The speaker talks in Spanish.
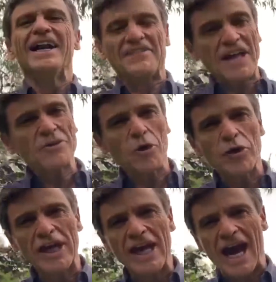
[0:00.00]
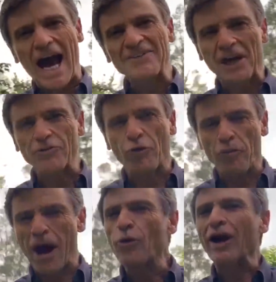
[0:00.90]
La tecnología ha
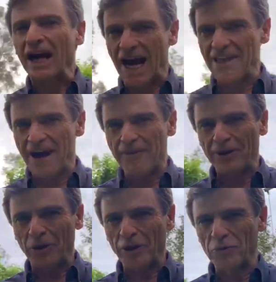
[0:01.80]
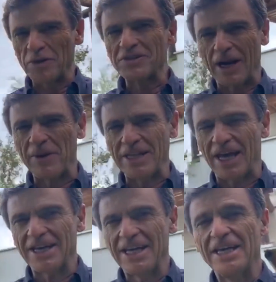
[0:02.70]
transformado cada ámbito de nuestra
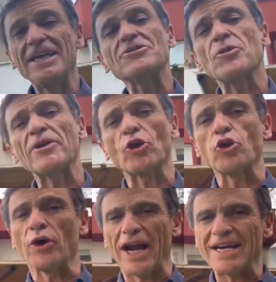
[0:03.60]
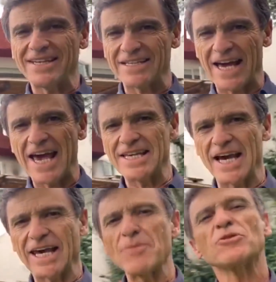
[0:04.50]
vida y es sobre todo gracias a
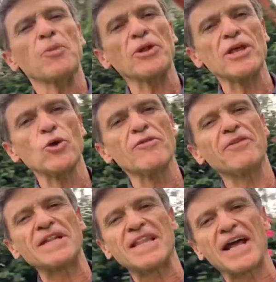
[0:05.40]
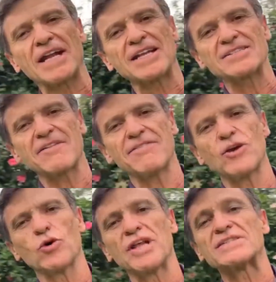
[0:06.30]
ella que hemos podido enfrentar el
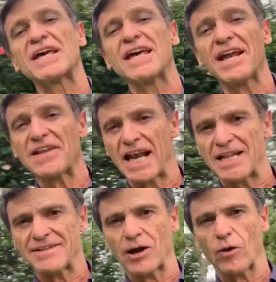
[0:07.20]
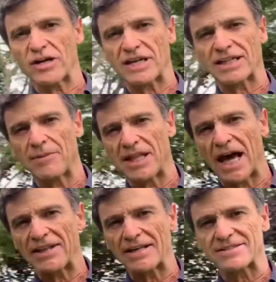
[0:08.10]
desafío de seguir adelante con las
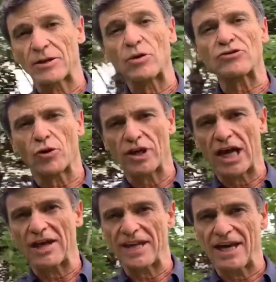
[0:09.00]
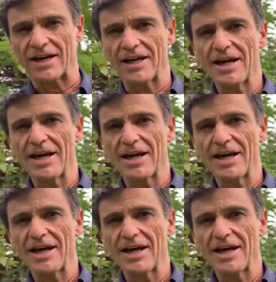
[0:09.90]
actividades de nuestro día a día.